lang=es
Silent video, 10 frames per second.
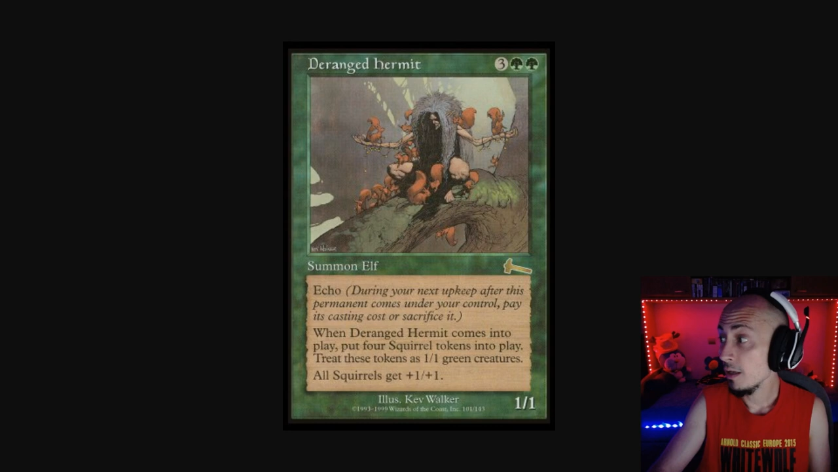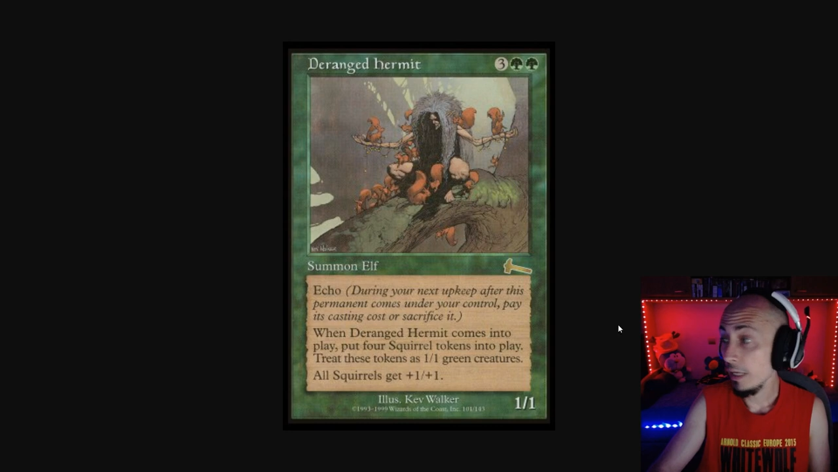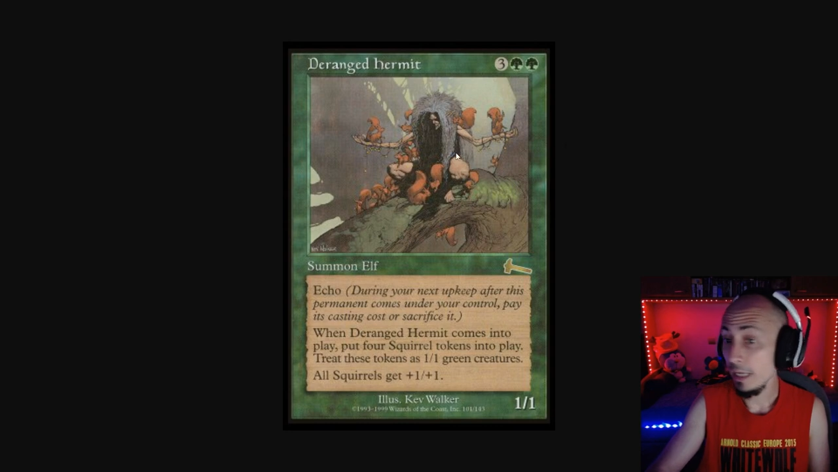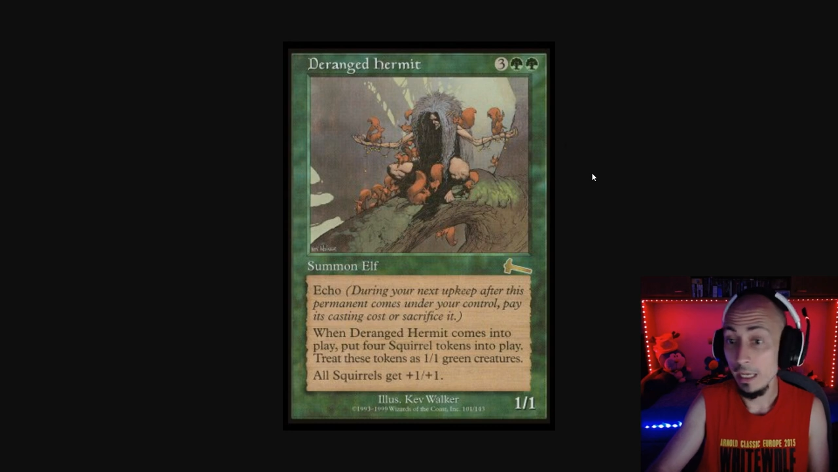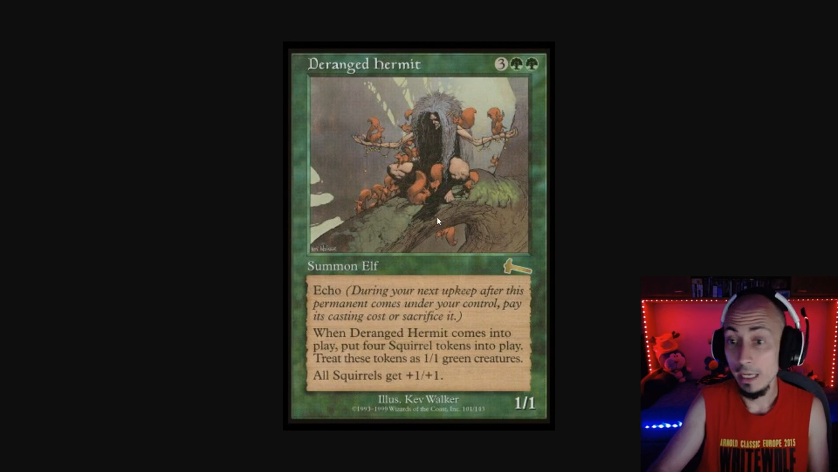
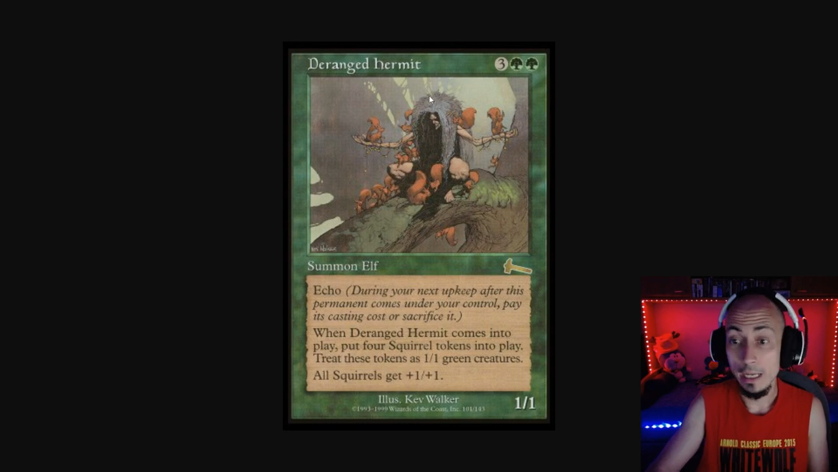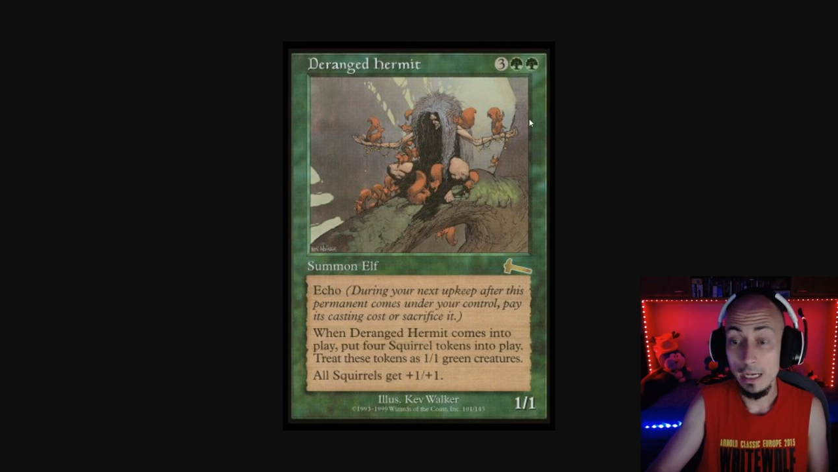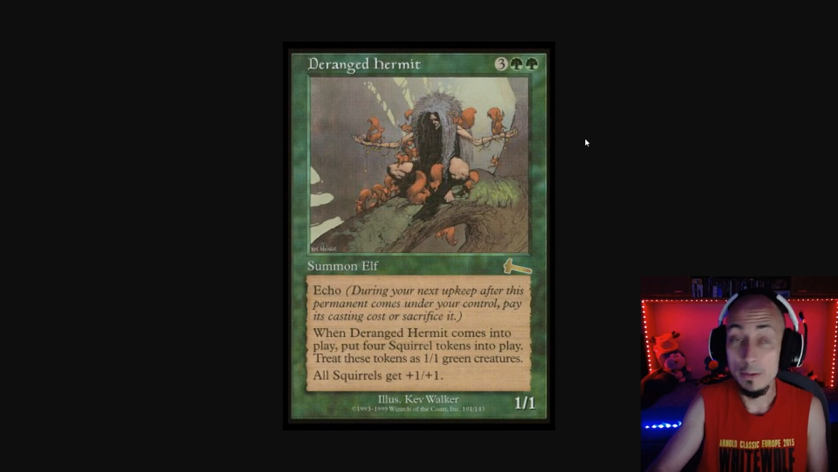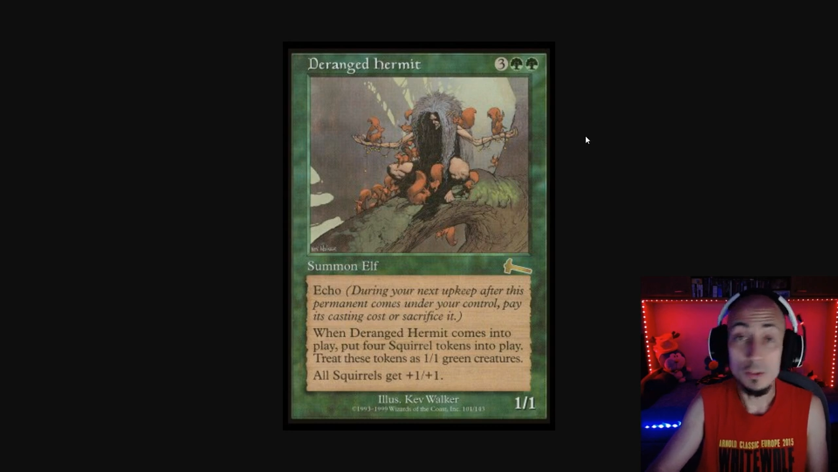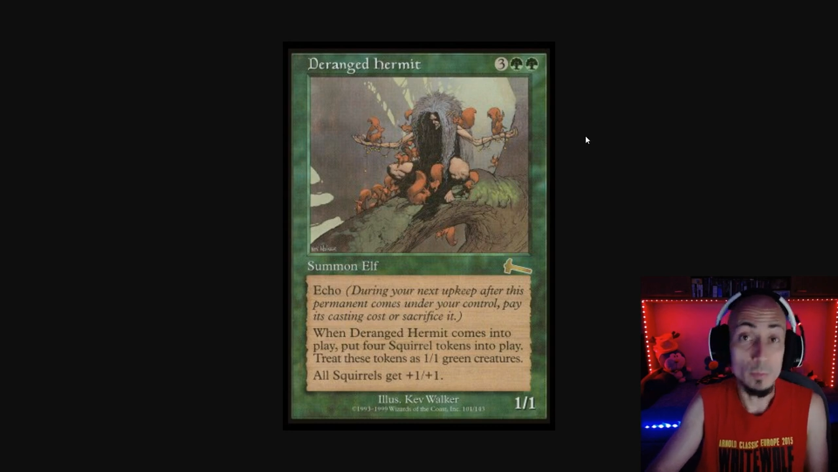eh, la he
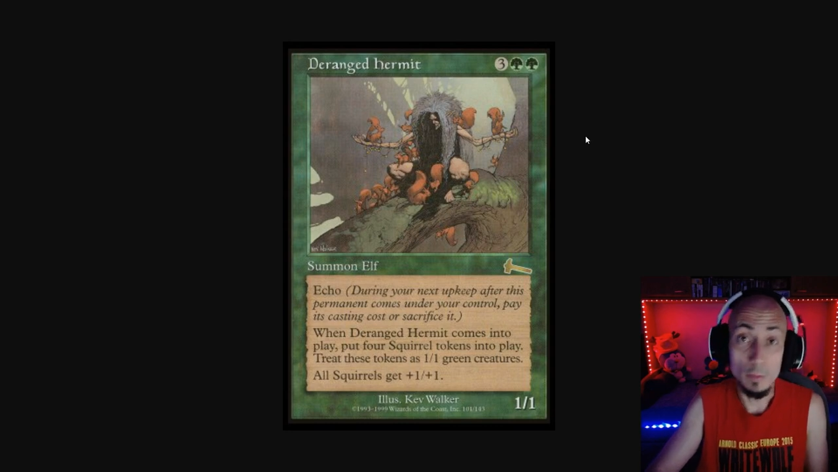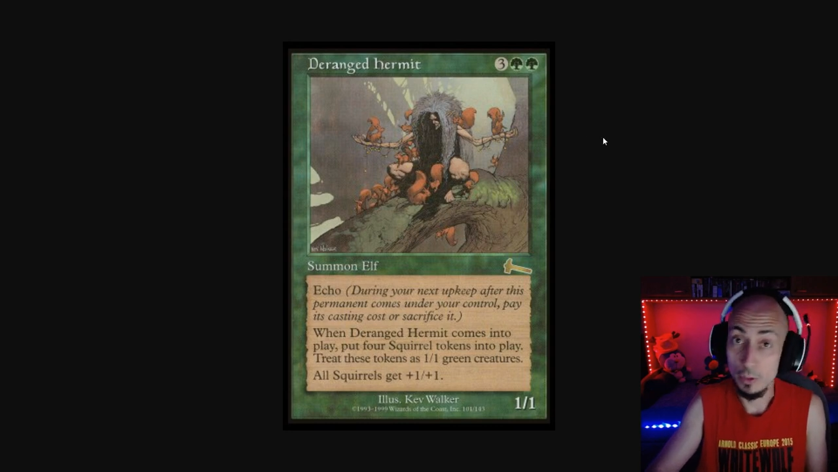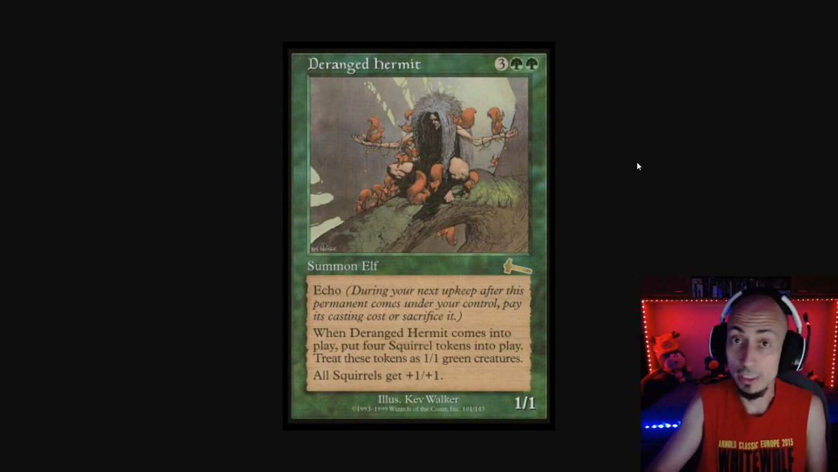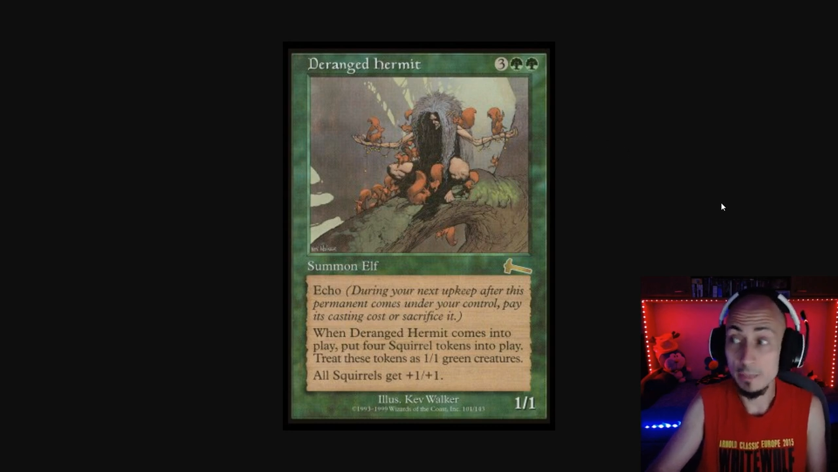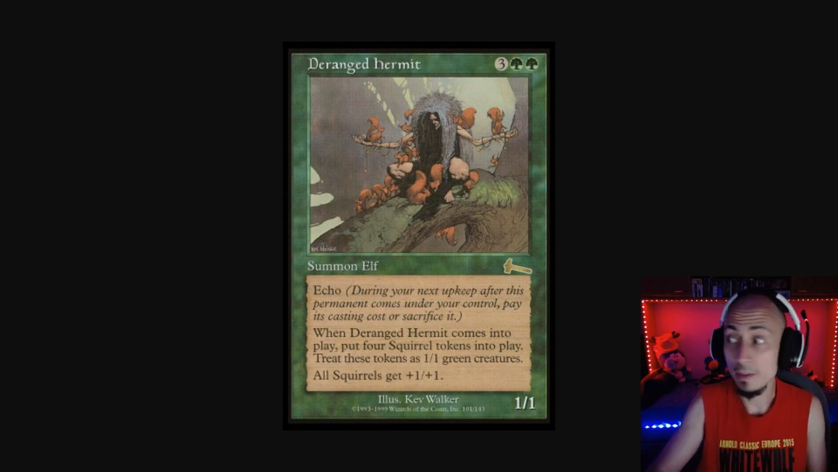visto muy
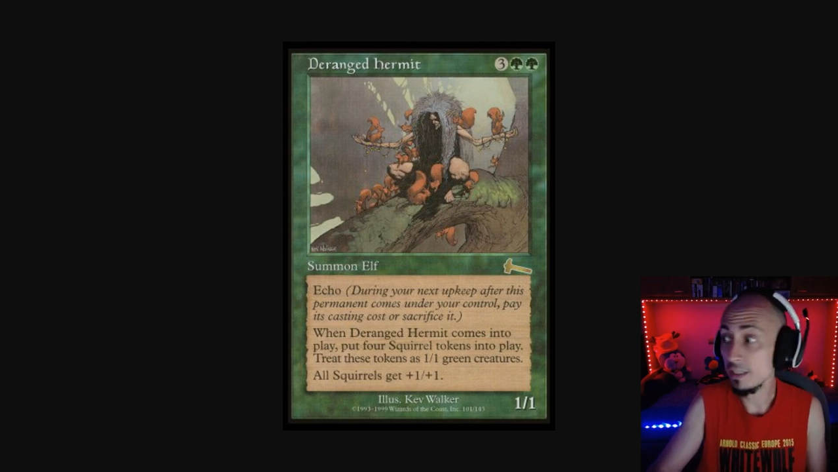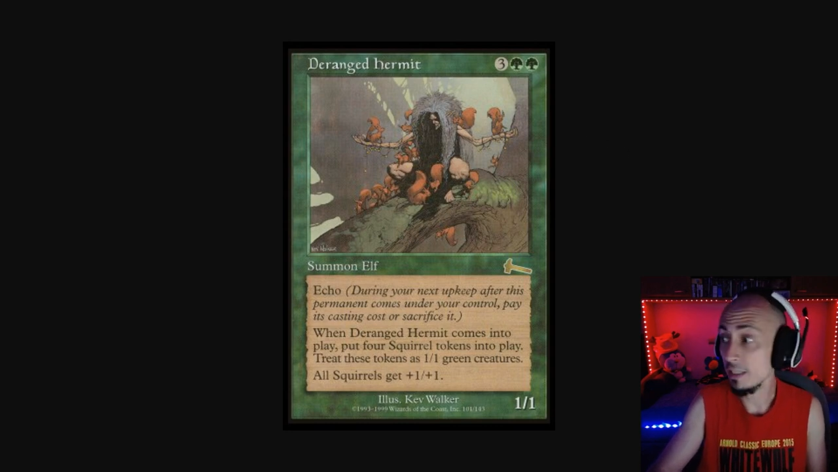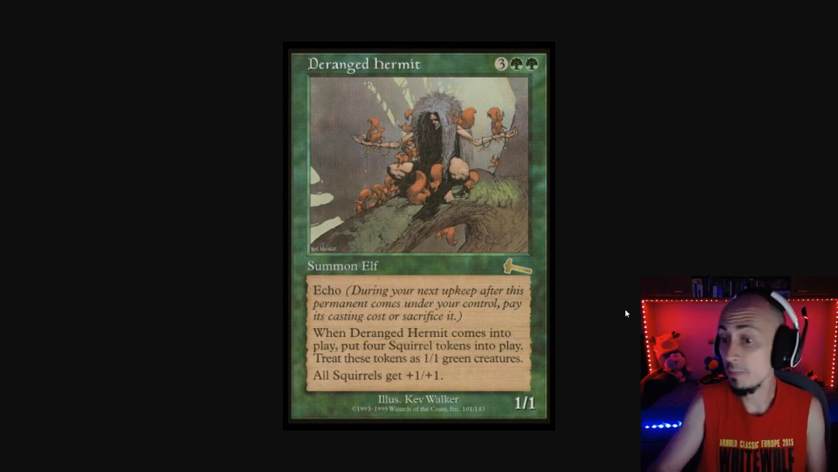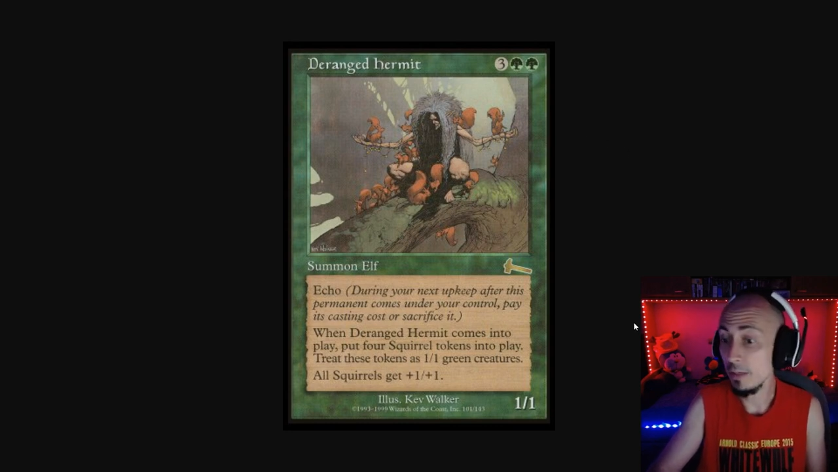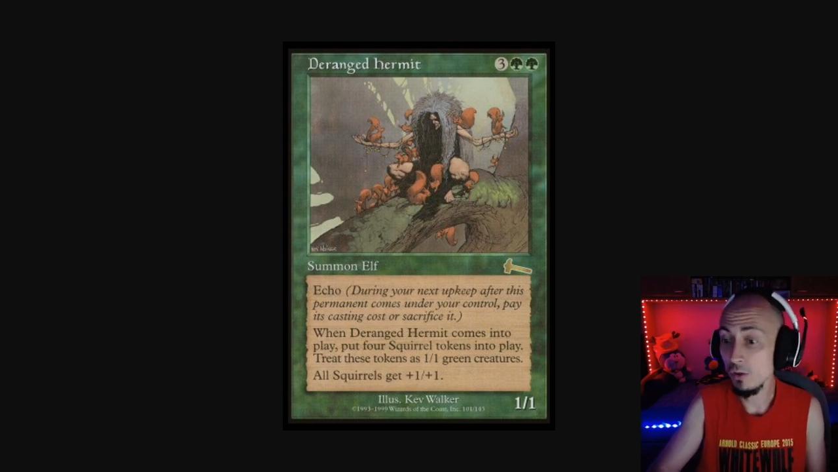poquitas veces en
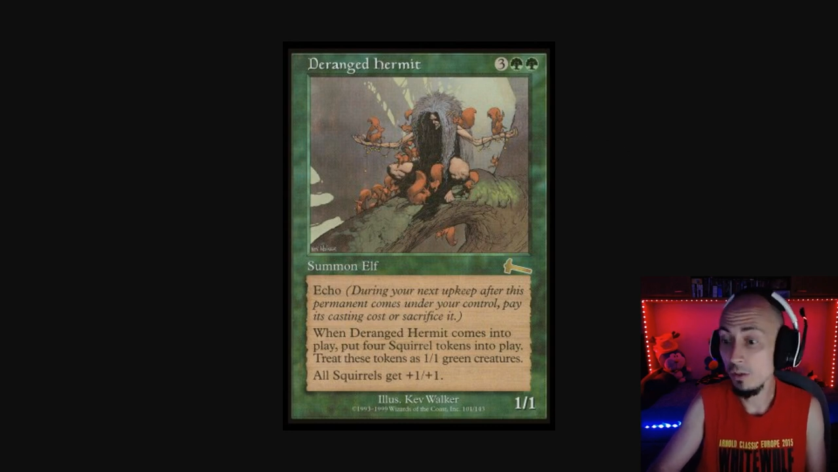español,